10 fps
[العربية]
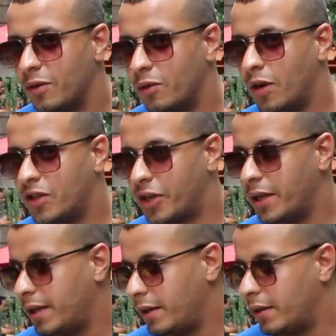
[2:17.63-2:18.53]
وعلى
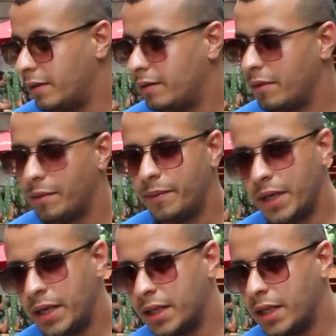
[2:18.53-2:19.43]
الجاليه
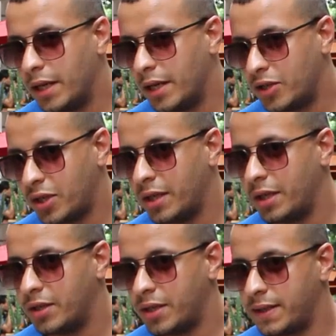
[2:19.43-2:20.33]
باذن الله
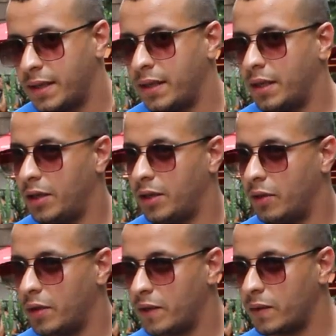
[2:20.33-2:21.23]
الجاليه الجزائريه
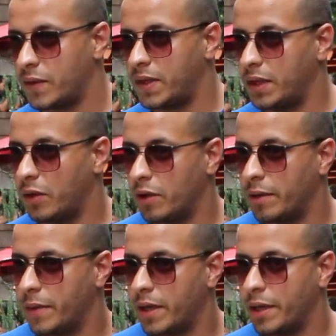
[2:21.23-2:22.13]
ولا التونسيه ولا
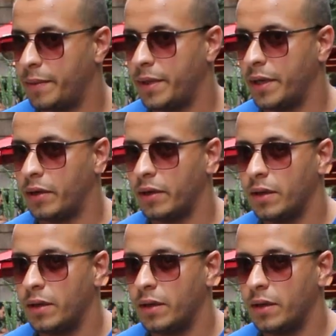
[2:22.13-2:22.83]
المغربيه